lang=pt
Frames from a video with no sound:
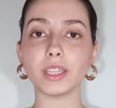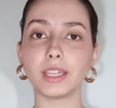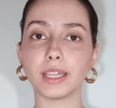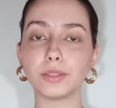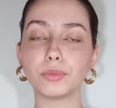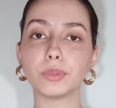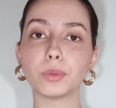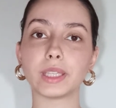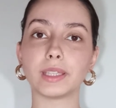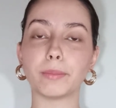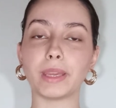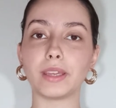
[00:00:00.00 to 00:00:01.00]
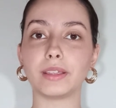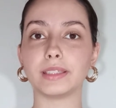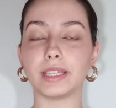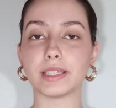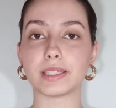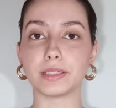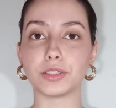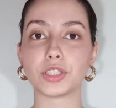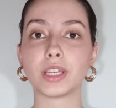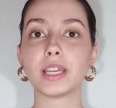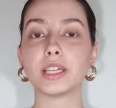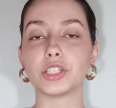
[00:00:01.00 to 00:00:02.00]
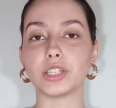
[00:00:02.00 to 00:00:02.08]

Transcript: E no look também é interessante,